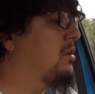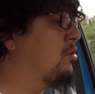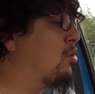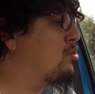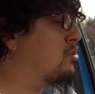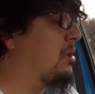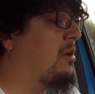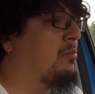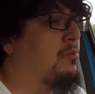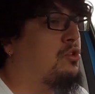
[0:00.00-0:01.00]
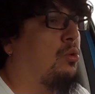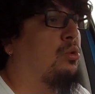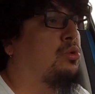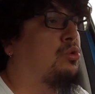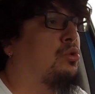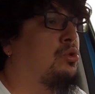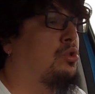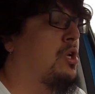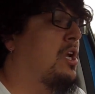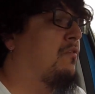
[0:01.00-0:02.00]
yokuşu tamamlamış
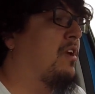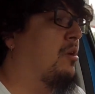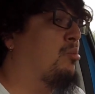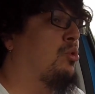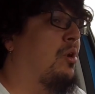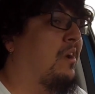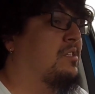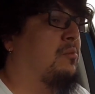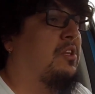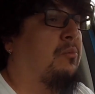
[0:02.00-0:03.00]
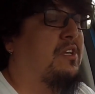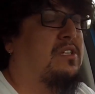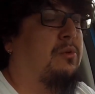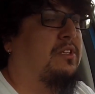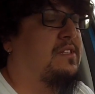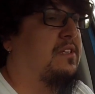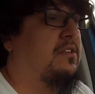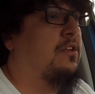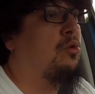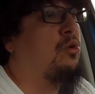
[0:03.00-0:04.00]
olursunuz ve bu aynı zamanda baskı balta
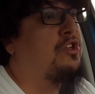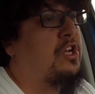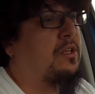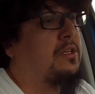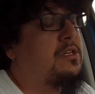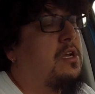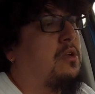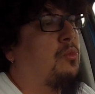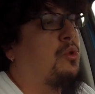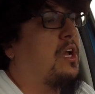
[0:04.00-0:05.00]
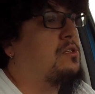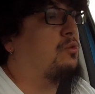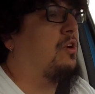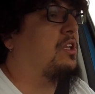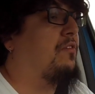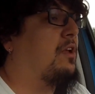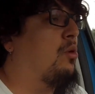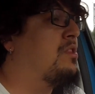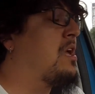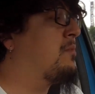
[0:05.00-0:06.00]
setini de koruyacaktır. Bu tarz ufak tefek
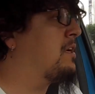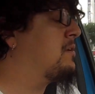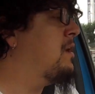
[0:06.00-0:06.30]
önlemler.